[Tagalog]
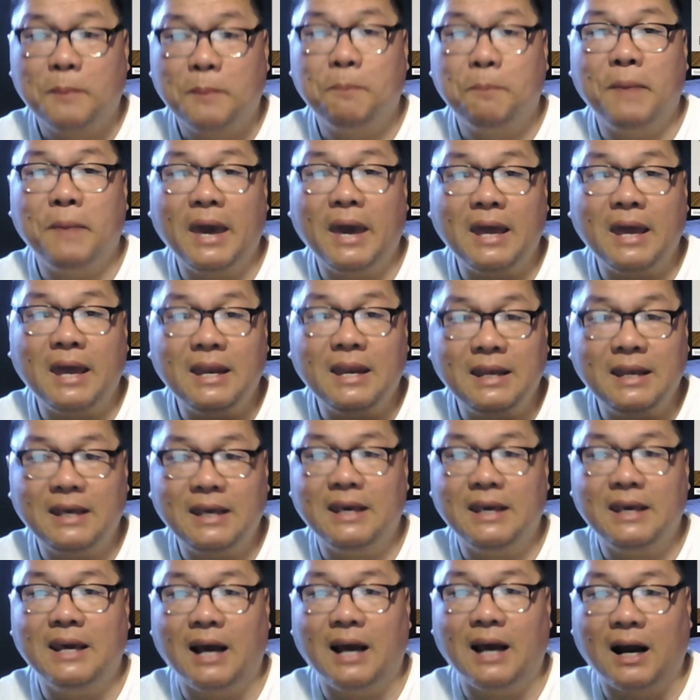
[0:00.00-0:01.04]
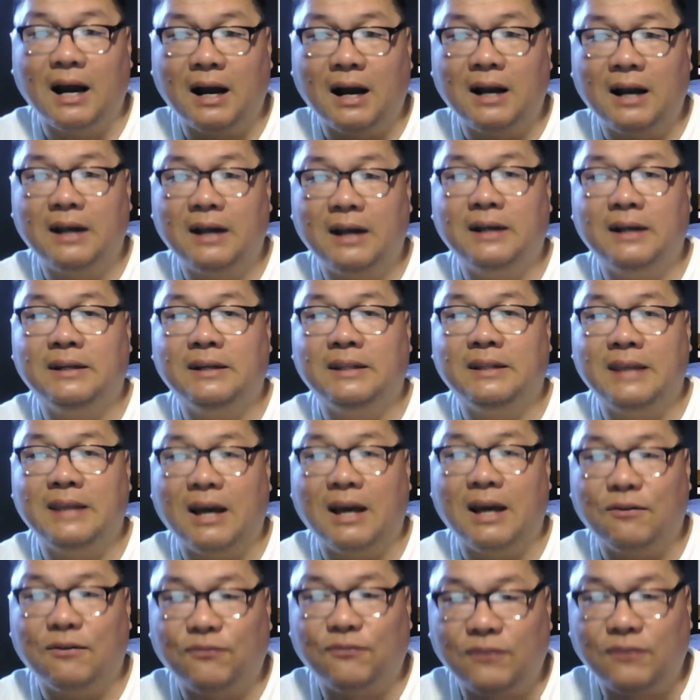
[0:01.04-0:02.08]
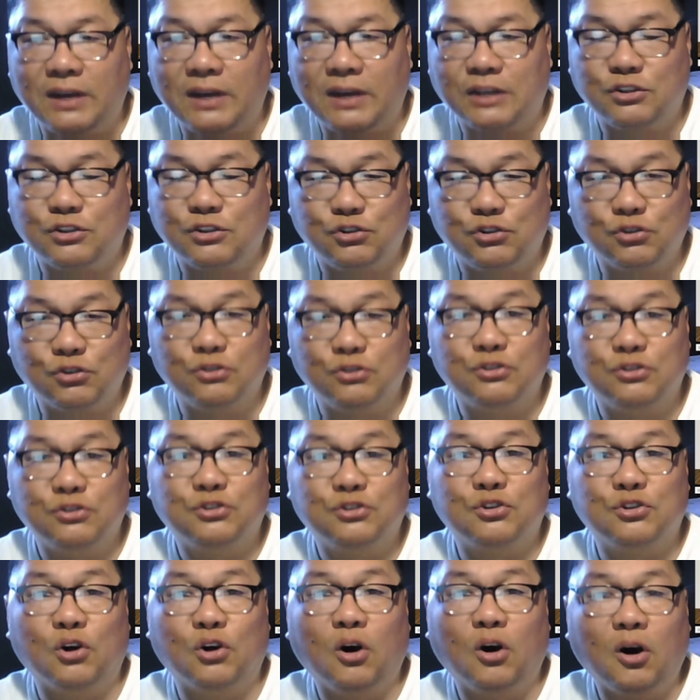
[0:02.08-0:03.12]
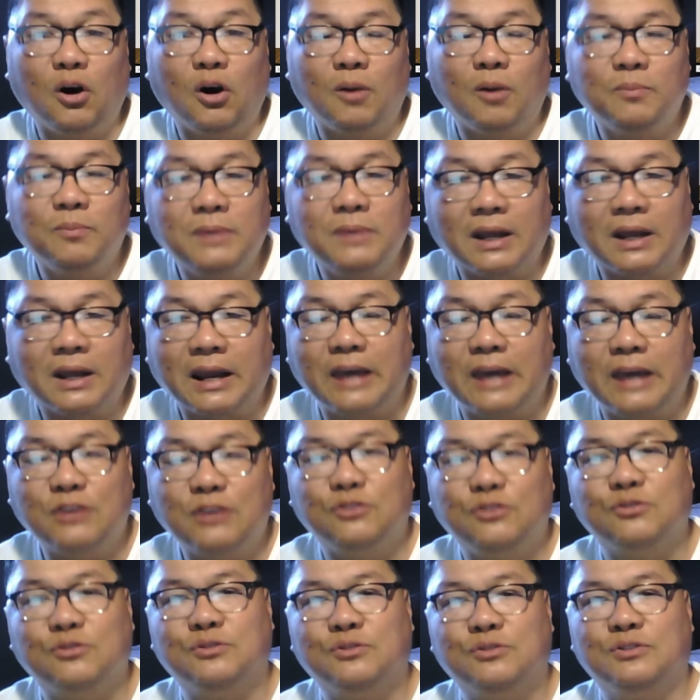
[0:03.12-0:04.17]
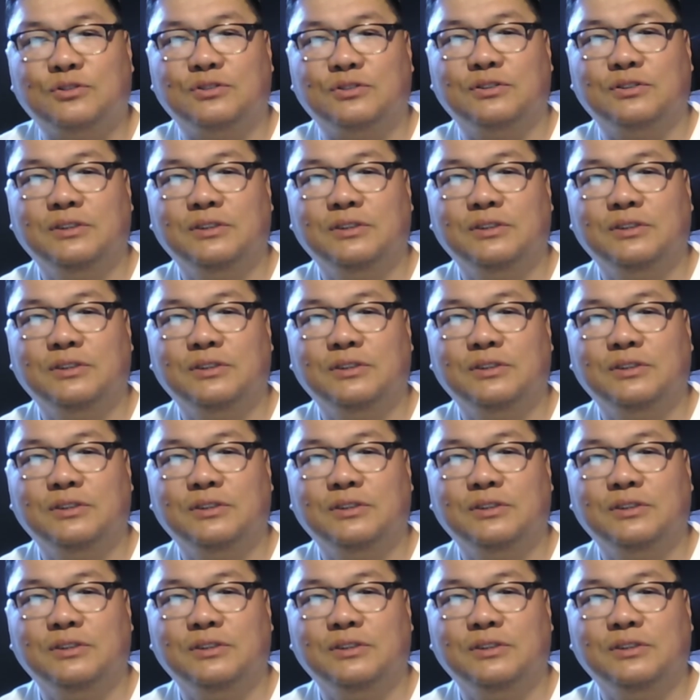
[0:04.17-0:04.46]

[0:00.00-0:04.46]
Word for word: many are the afflictions of the righteous.